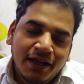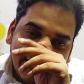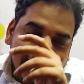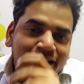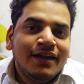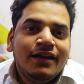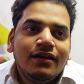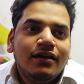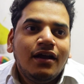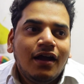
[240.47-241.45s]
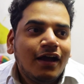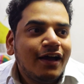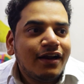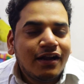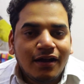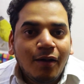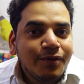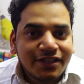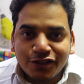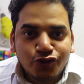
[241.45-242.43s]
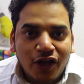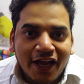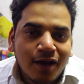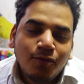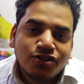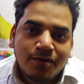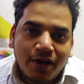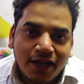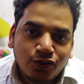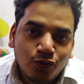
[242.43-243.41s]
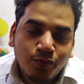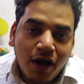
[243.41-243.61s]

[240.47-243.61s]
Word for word: के लेकिन अगर अभी जैसे जुलाई का मौसम आ रहा है तो